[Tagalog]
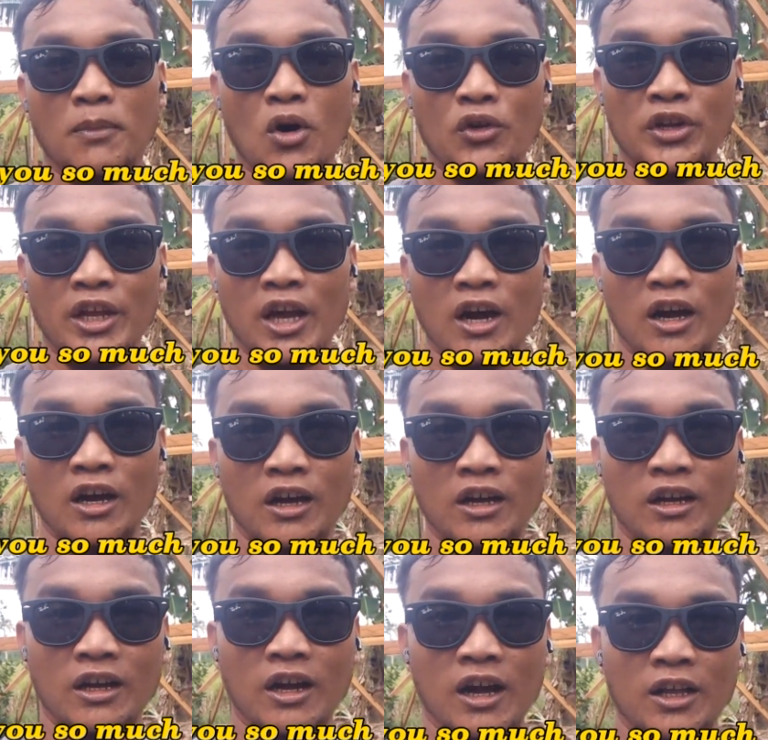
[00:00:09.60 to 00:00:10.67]
mo ni
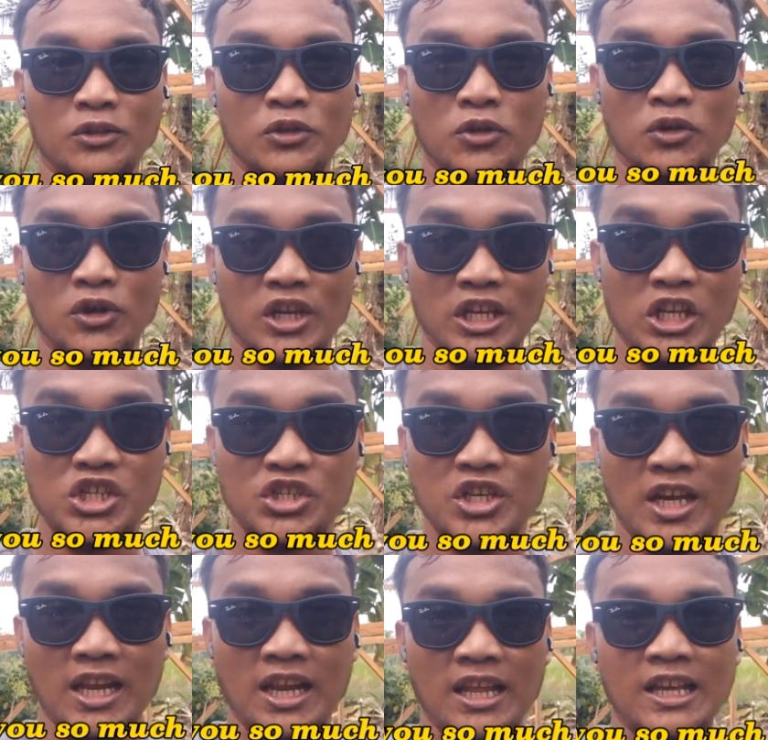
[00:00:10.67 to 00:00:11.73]
ang atong
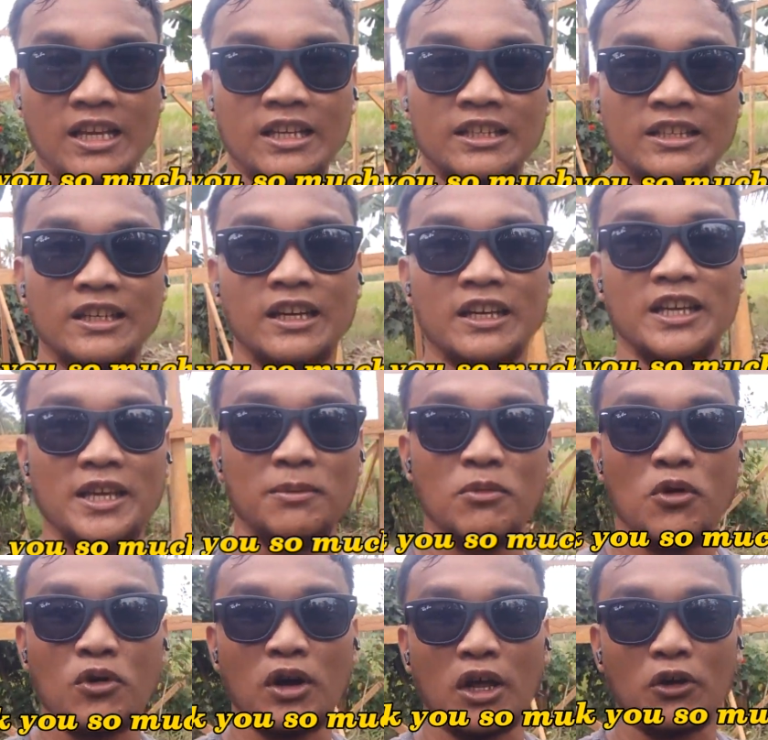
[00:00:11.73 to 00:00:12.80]
initial nga
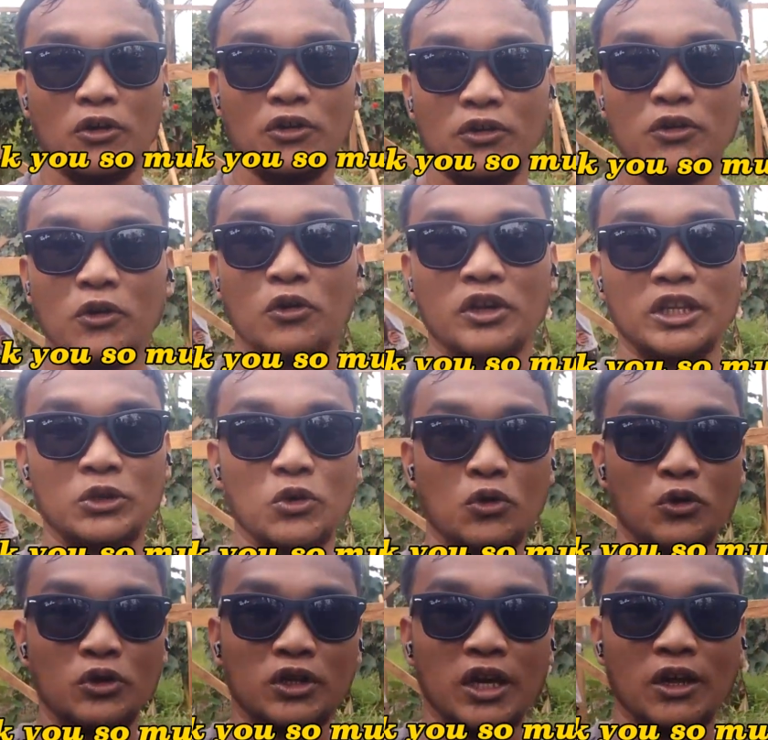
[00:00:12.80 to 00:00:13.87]
gihimo karon o
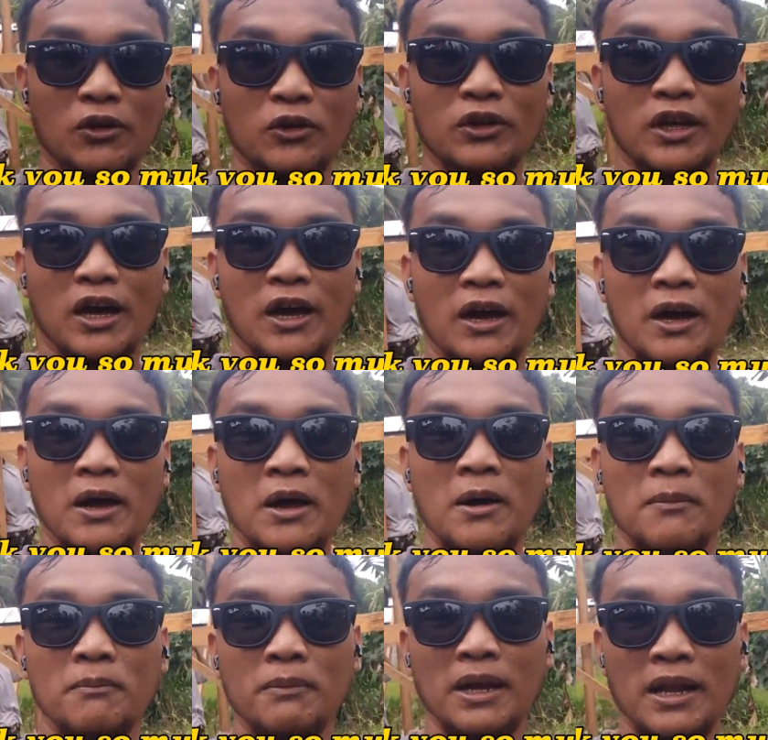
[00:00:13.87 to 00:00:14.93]
gitukod karon nga
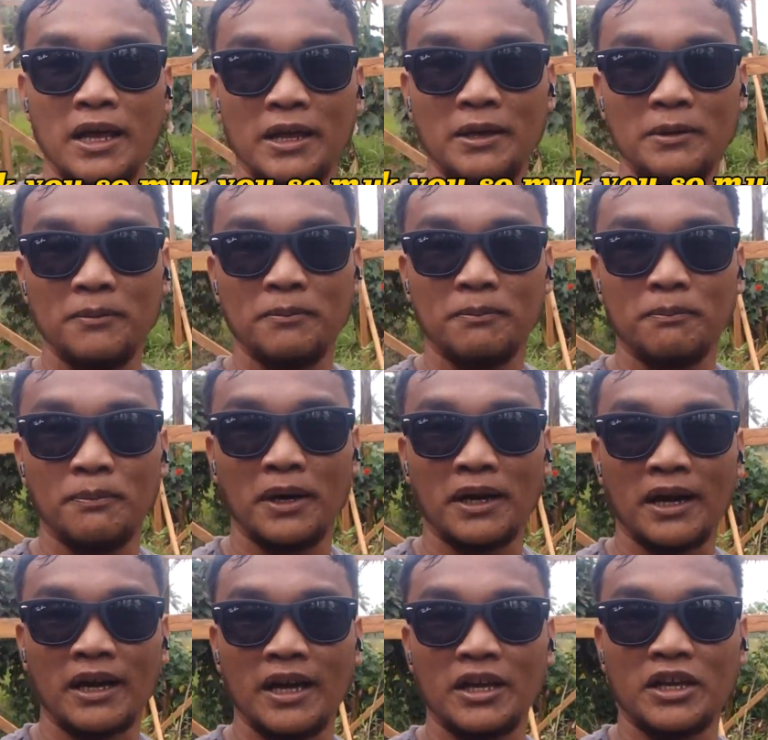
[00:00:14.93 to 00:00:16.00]
balay
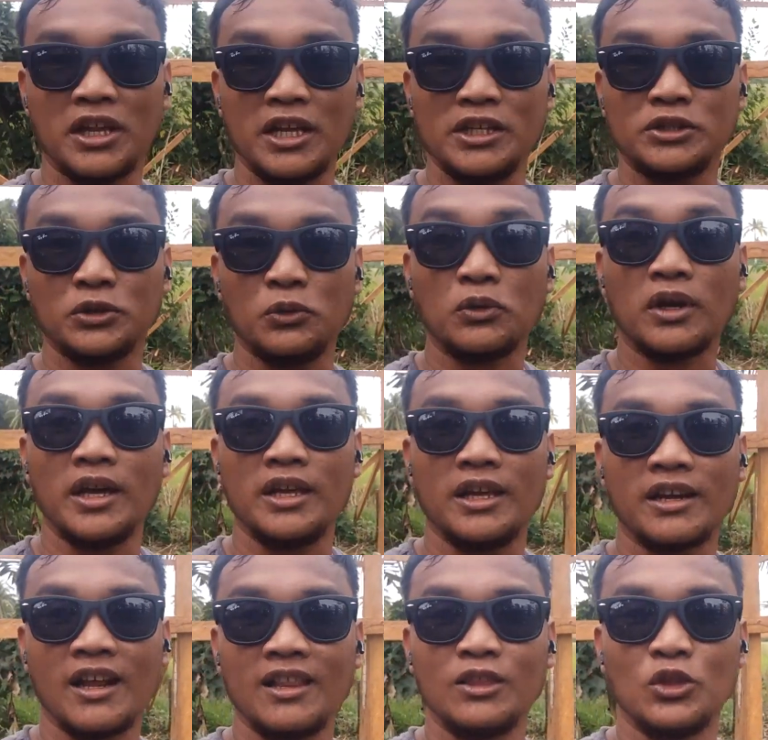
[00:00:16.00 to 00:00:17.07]
para kay Chris o kay
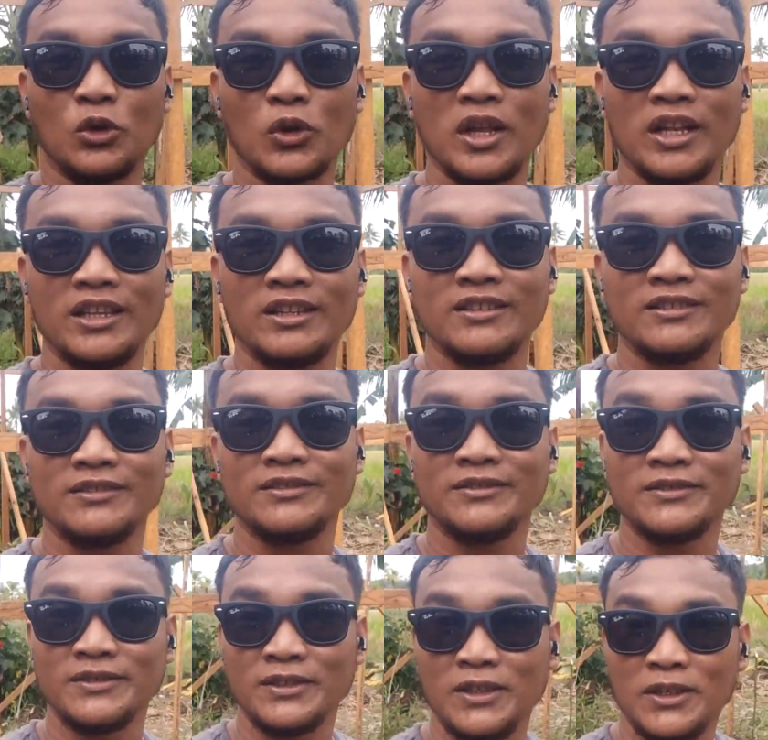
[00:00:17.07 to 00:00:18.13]
Iran Duran
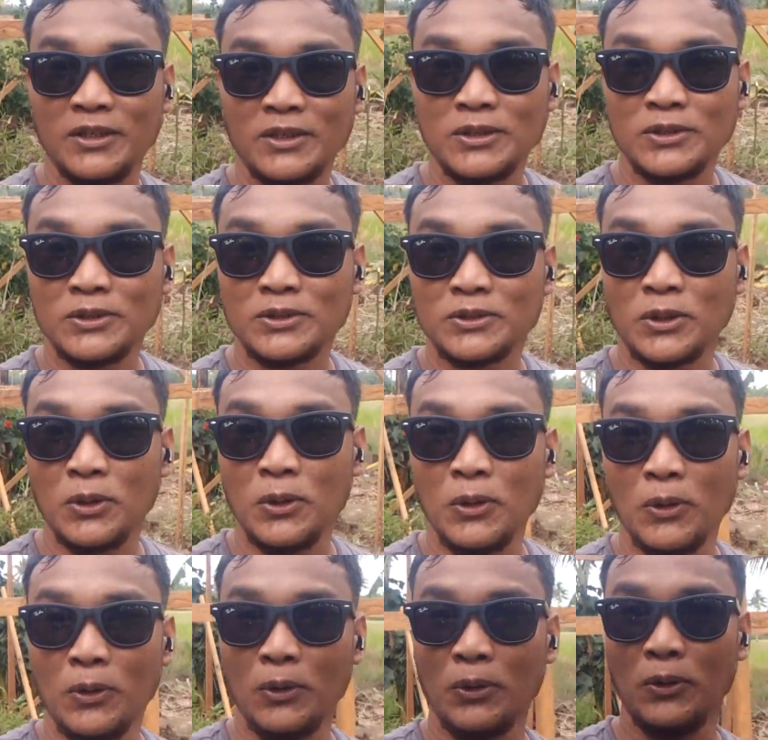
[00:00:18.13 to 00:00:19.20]
so
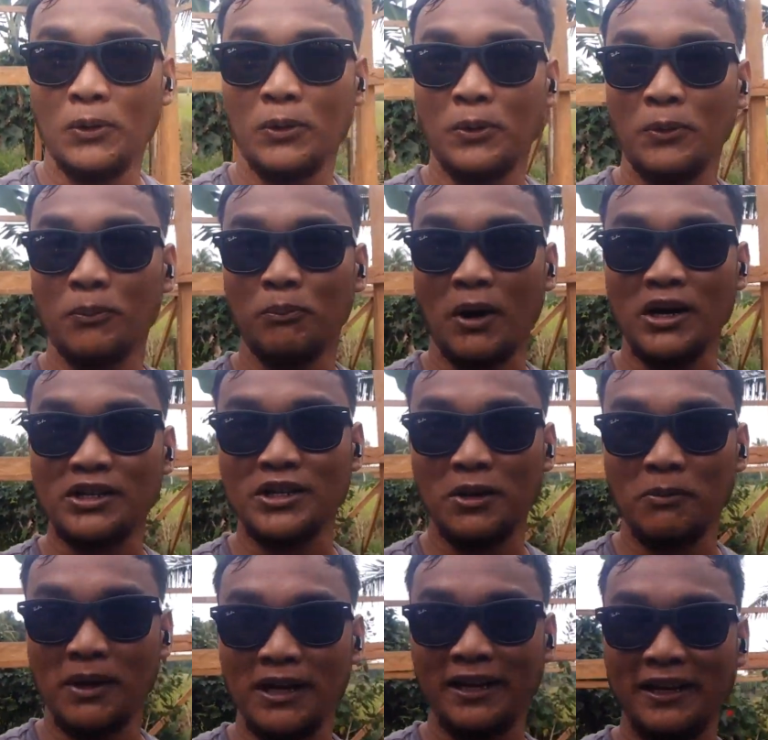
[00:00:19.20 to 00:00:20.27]

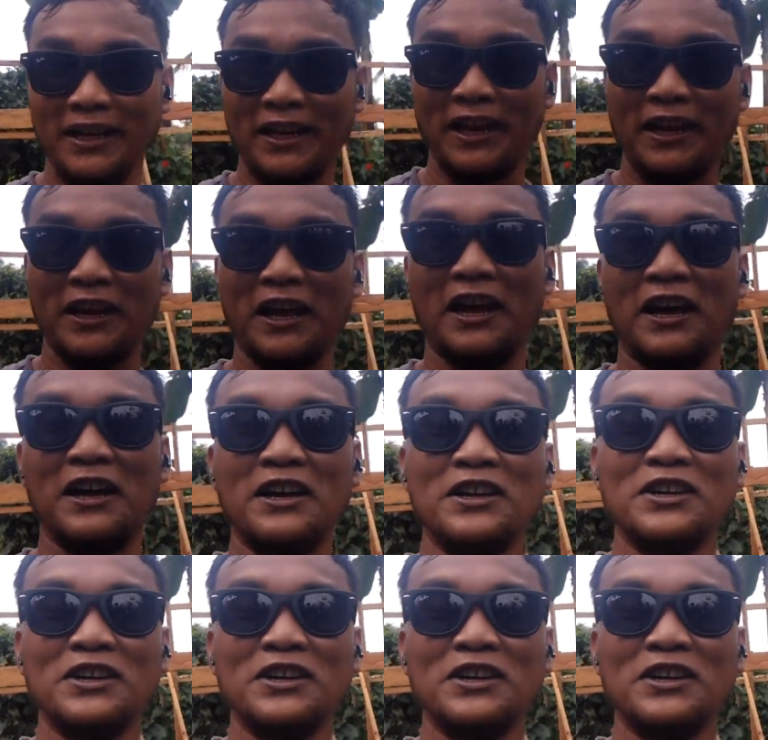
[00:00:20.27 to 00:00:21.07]
partial pala ni kay na